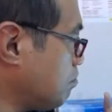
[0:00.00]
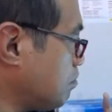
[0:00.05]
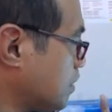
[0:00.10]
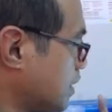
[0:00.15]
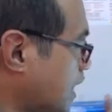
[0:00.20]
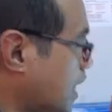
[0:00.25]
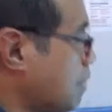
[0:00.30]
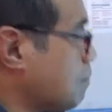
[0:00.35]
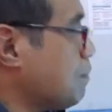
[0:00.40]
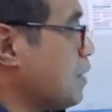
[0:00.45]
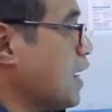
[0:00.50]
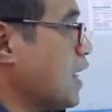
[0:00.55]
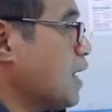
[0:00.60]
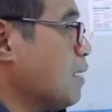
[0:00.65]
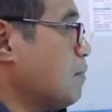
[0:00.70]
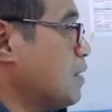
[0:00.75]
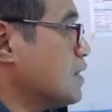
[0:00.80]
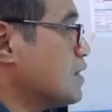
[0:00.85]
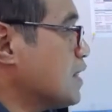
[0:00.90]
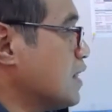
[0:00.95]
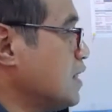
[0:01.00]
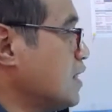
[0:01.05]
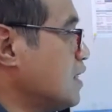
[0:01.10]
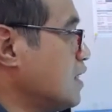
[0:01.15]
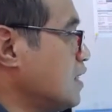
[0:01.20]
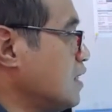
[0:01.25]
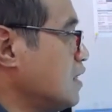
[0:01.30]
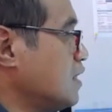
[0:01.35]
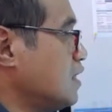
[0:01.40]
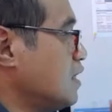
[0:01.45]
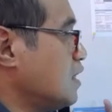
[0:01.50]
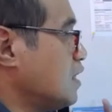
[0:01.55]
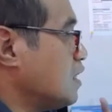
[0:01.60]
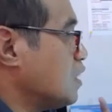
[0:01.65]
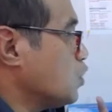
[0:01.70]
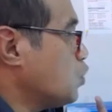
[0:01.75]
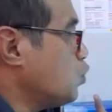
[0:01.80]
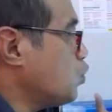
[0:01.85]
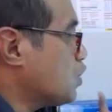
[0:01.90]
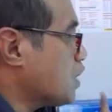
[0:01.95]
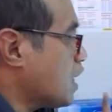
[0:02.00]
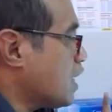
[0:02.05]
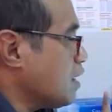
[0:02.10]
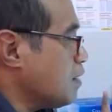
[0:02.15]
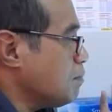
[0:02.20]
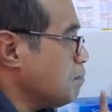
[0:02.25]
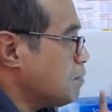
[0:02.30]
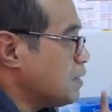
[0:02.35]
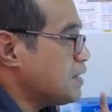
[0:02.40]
dalam pengalaman saya kurang